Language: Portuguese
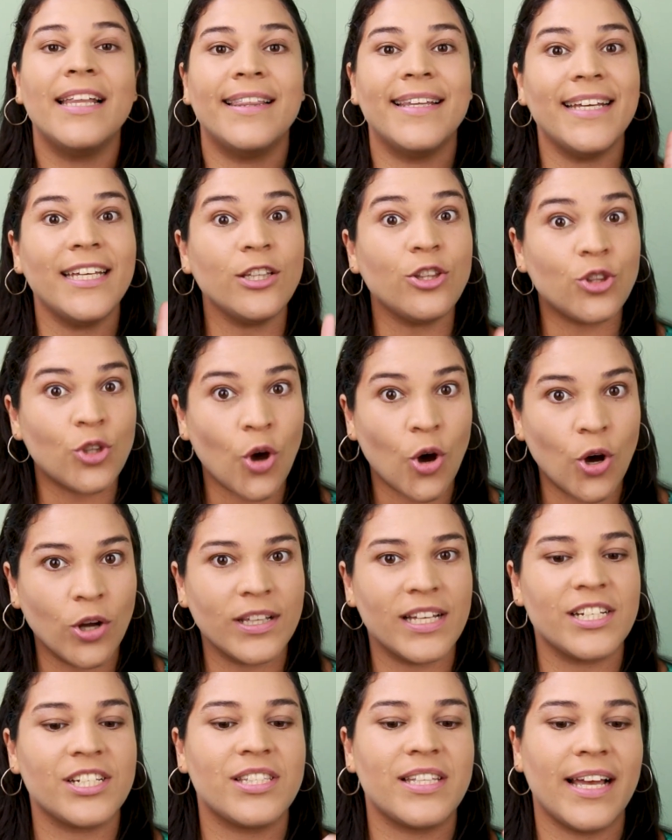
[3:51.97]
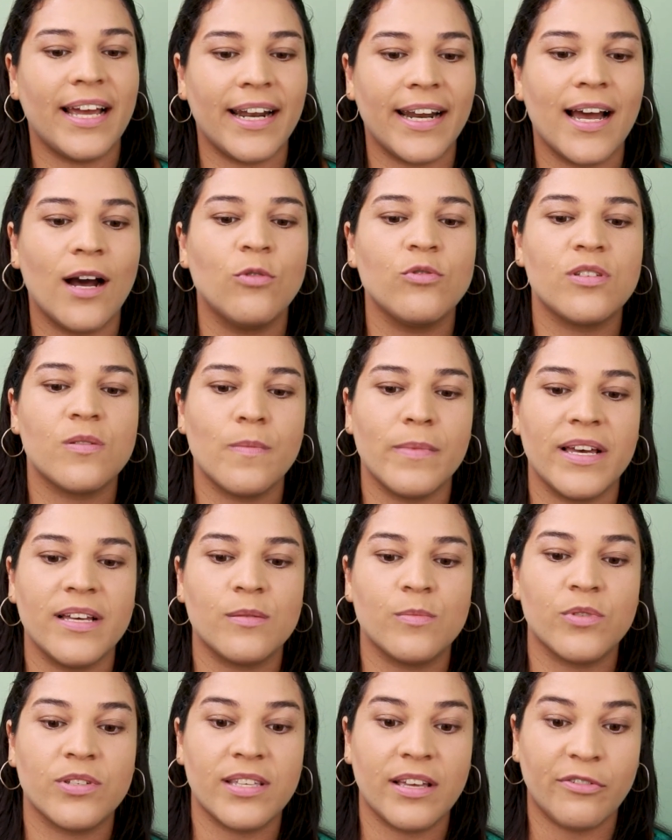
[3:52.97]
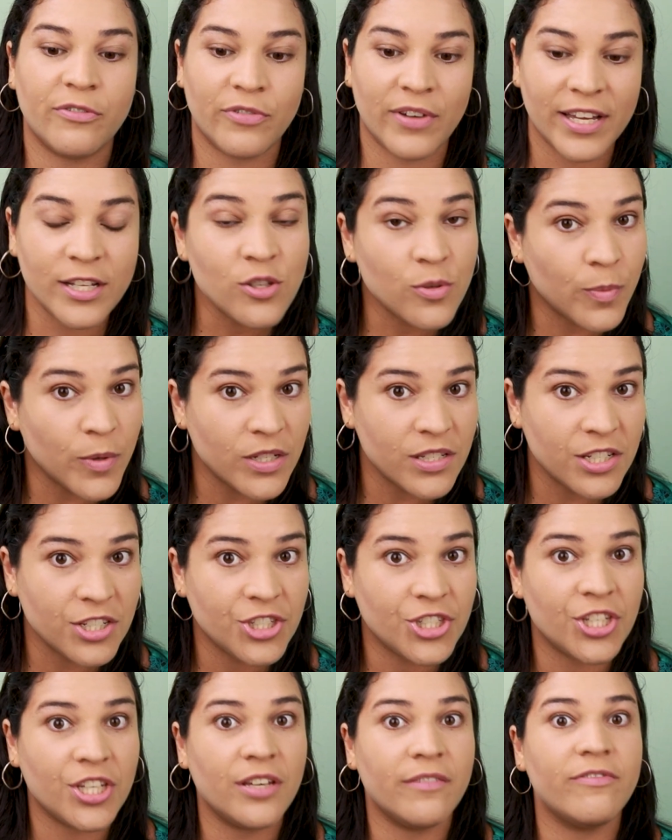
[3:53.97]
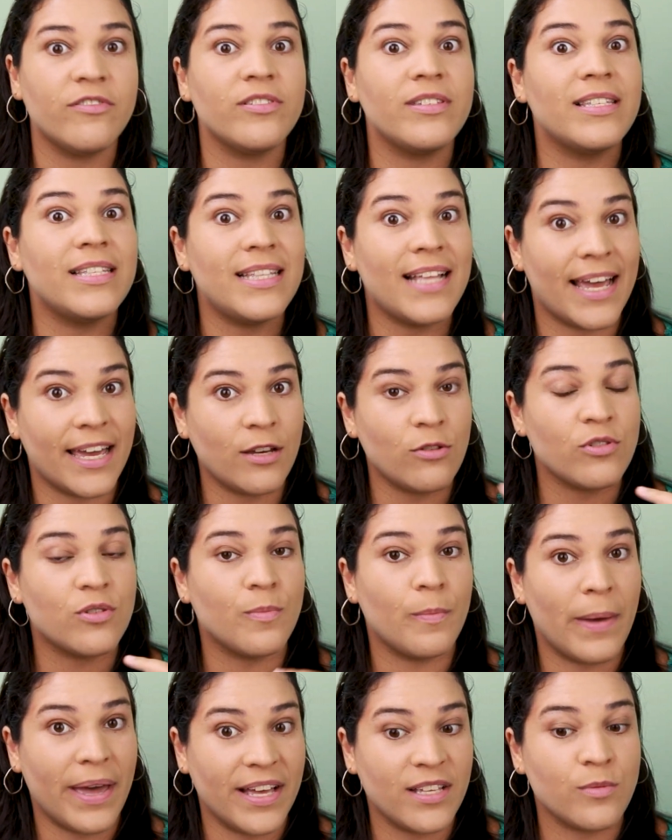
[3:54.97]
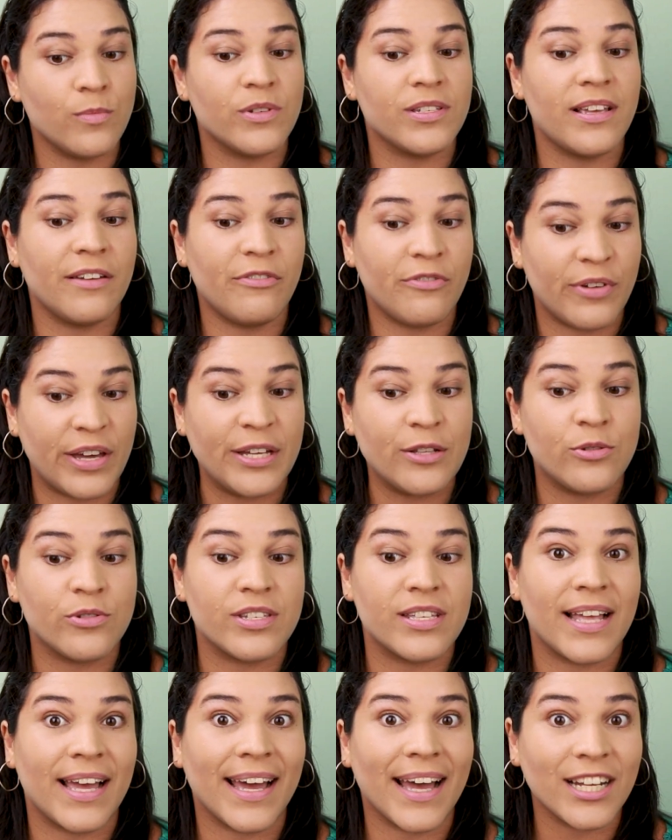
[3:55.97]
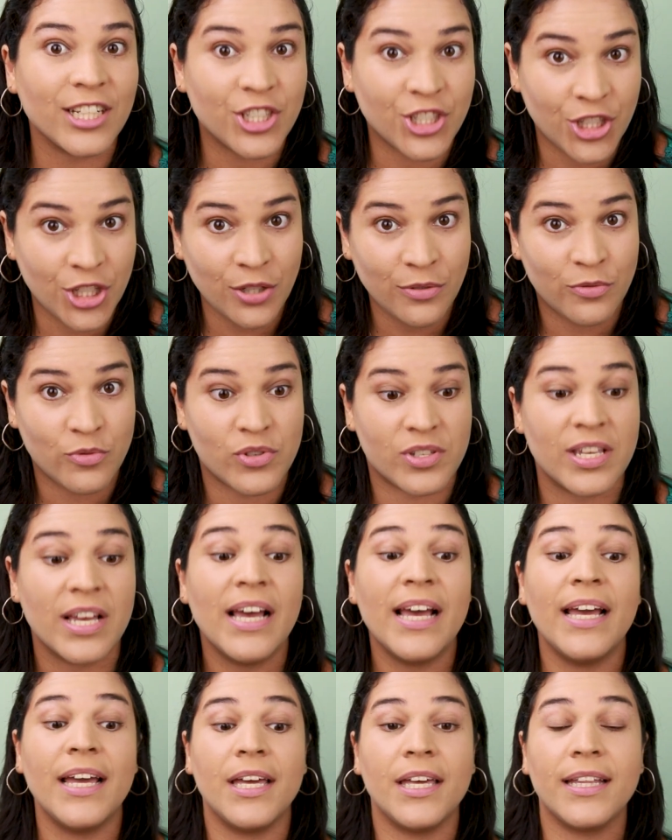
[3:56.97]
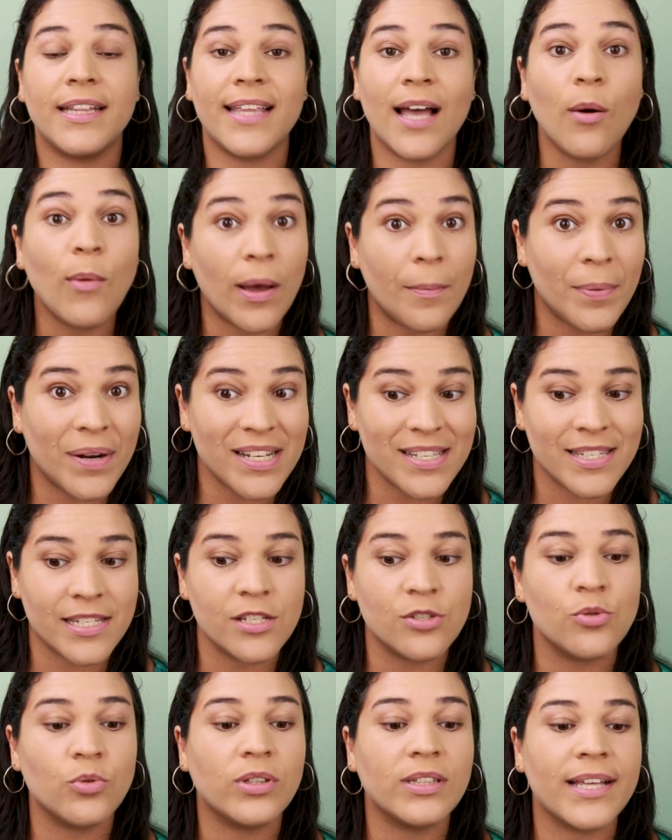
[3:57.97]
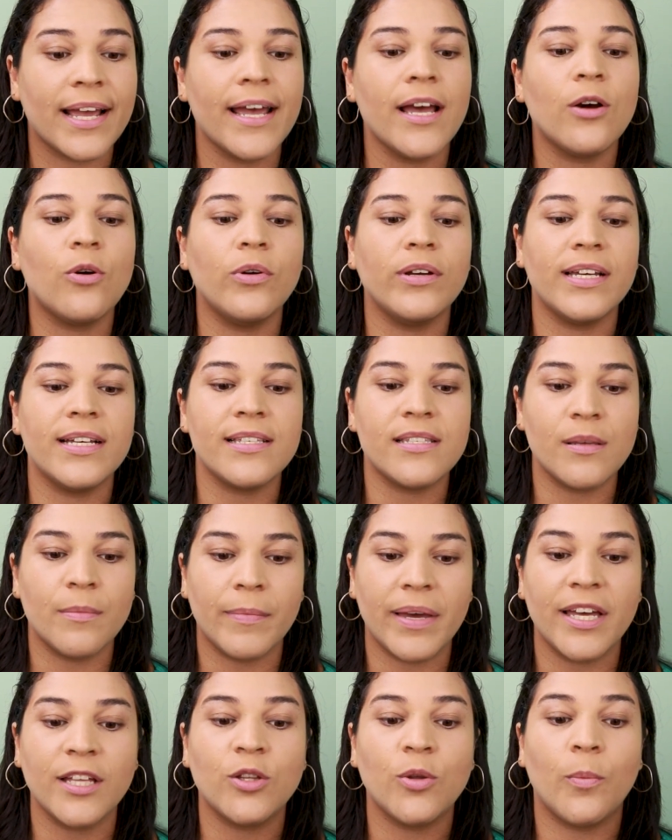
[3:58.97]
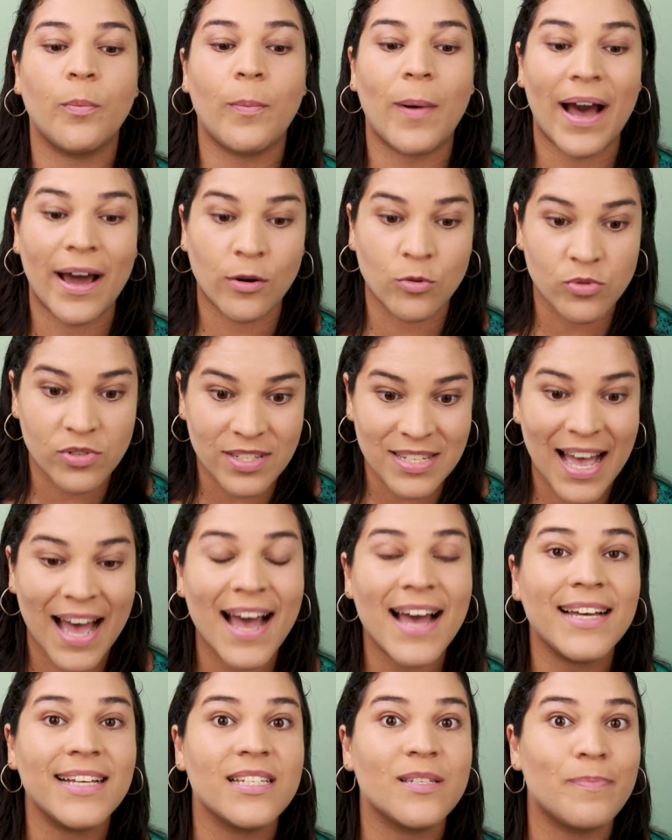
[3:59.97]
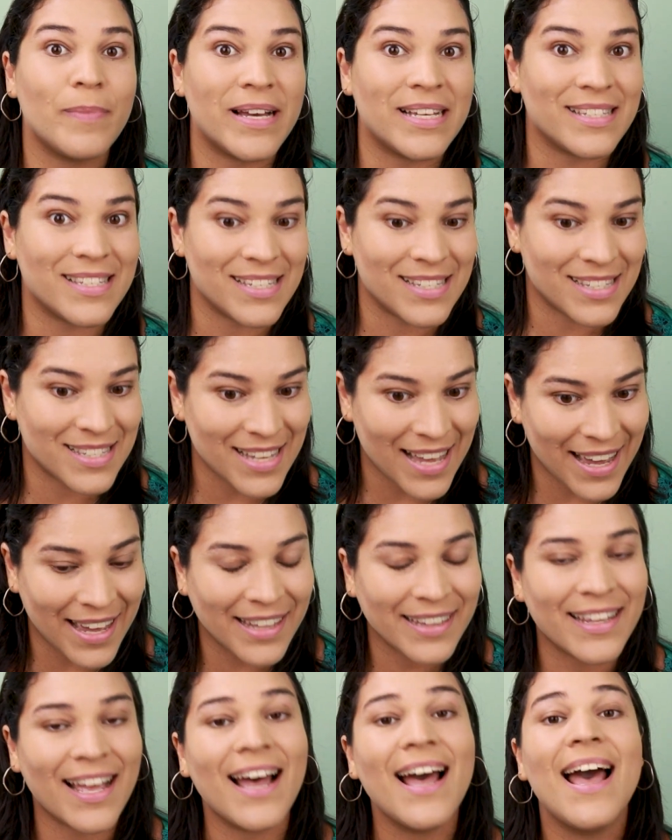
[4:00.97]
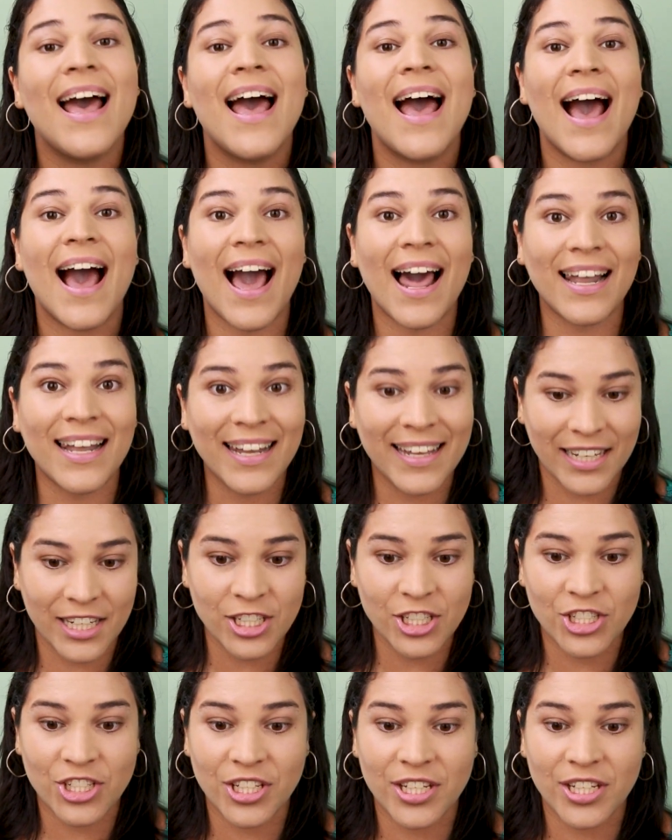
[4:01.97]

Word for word: Nem todas terão os mesmos efeitos positivos nem os mesmos efeitos negativos. Então é preciso ter conhecimento para usar a espécie certa. Além